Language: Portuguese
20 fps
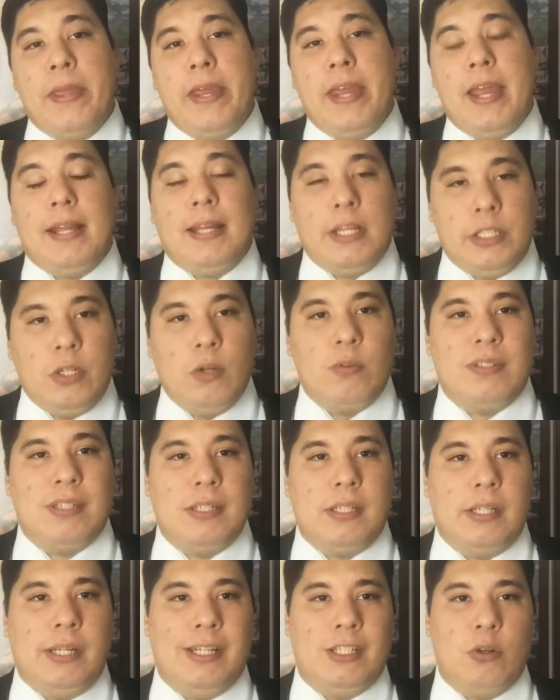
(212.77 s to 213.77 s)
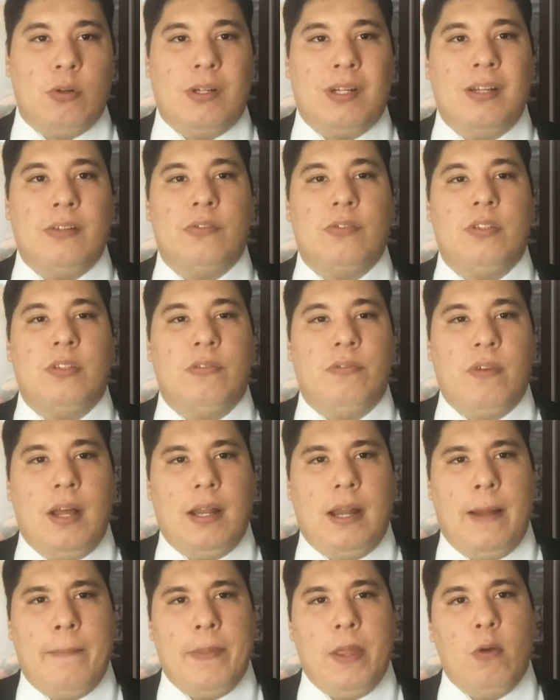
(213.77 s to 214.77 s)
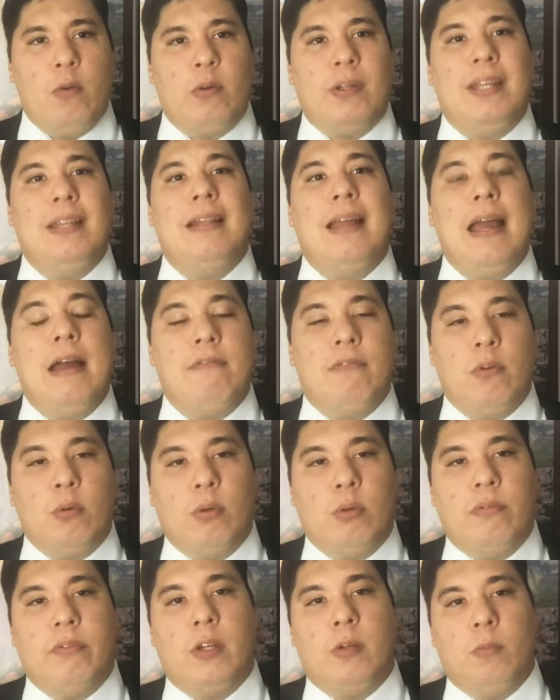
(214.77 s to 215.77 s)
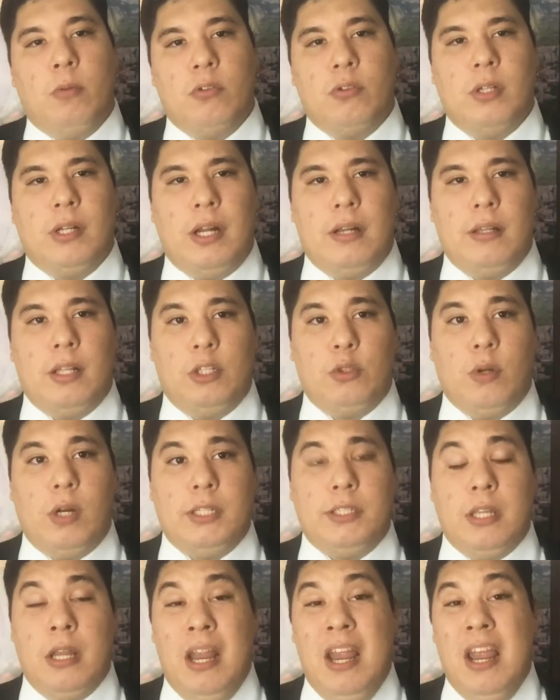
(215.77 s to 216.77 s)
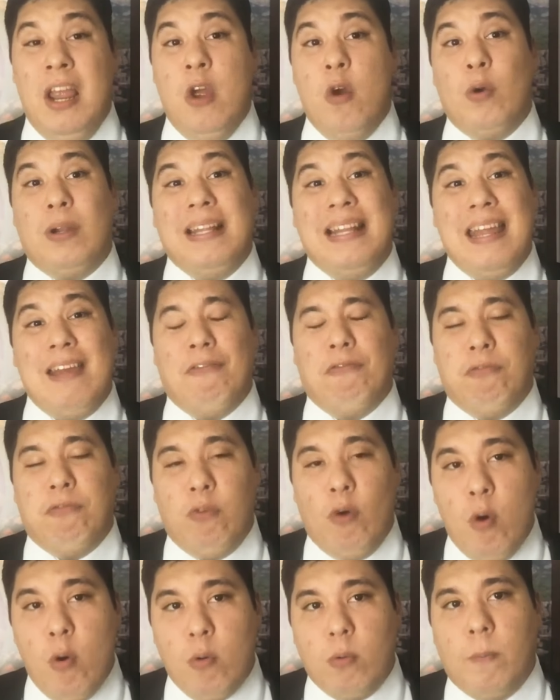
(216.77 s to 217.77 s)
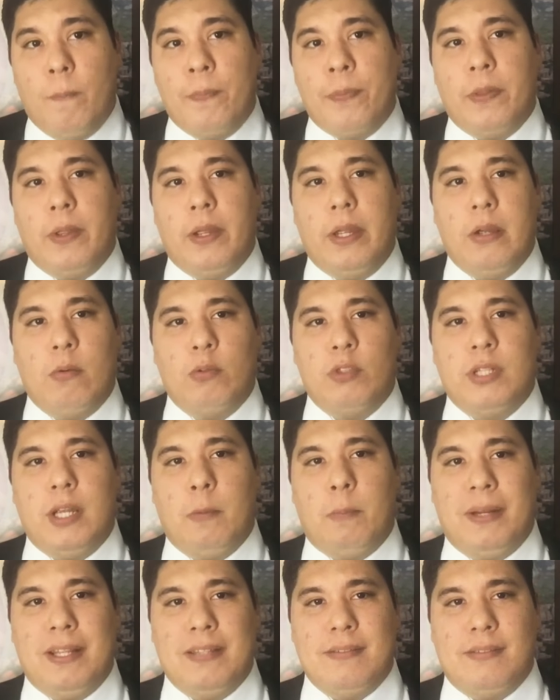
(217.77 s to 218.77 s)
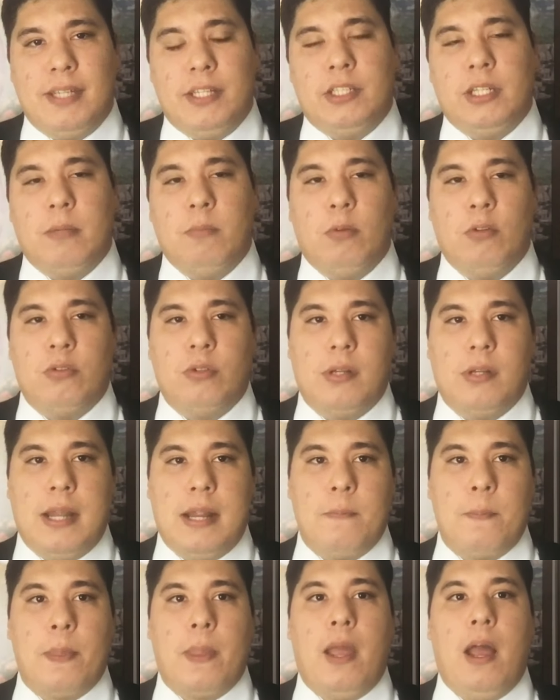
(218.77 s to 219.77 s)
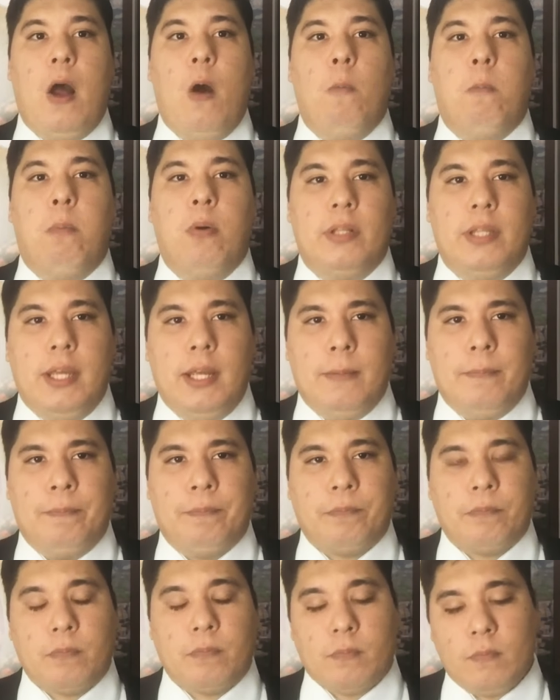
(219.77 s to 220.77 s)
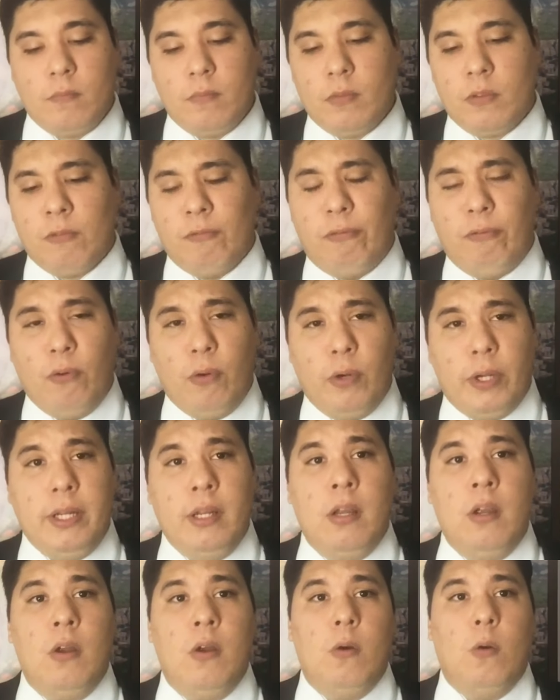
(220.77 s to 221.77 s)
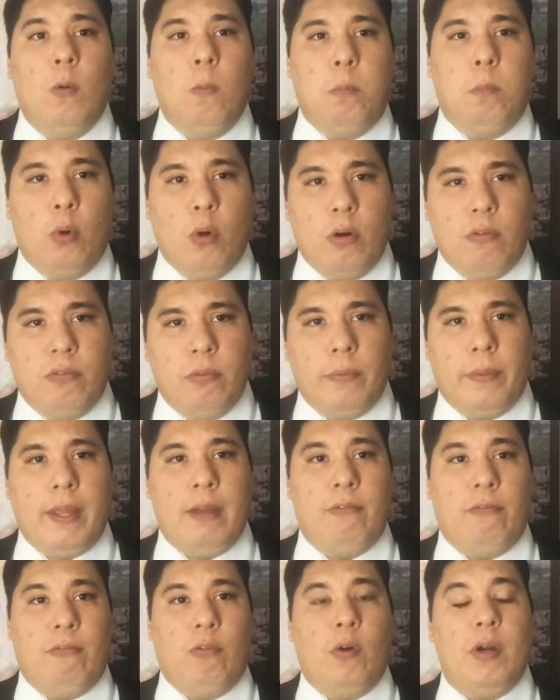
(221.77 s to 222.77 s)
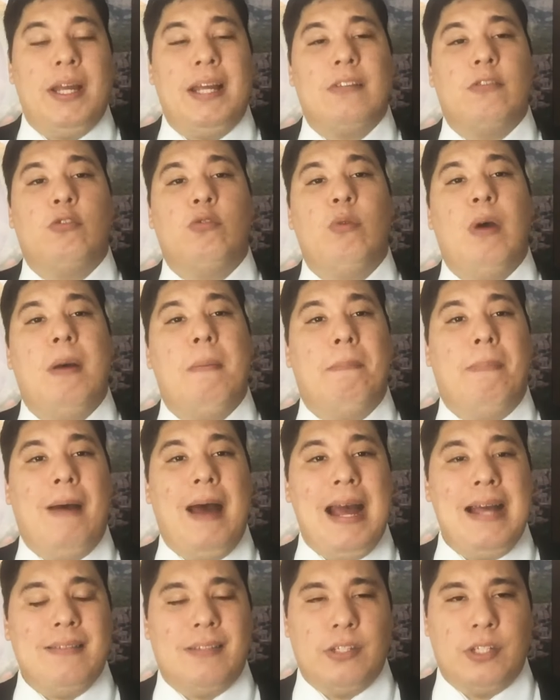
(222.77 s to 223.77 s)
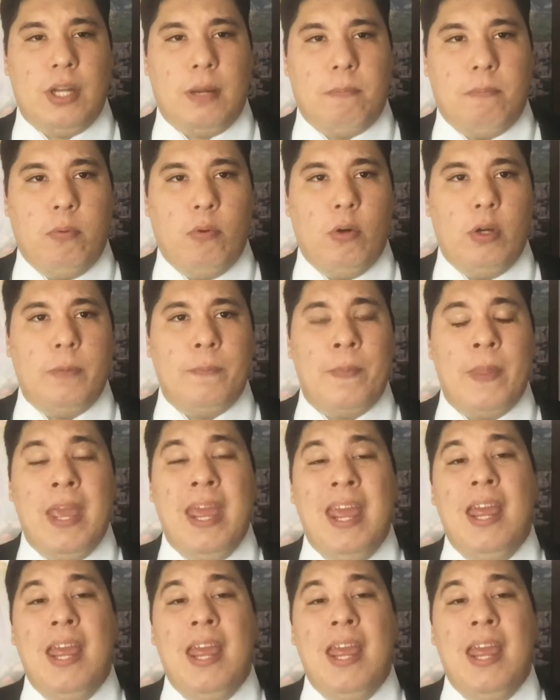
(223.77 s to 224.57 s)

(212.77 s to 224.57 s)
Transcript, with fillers: E a questão é o seguinte, eu canso de falar, né? O que leva o governo Bolsonaro nas costas, o que levou é, o, o presidente Jair Bolsonaro ao poder foi o povo, né? Foi a sua base de apoio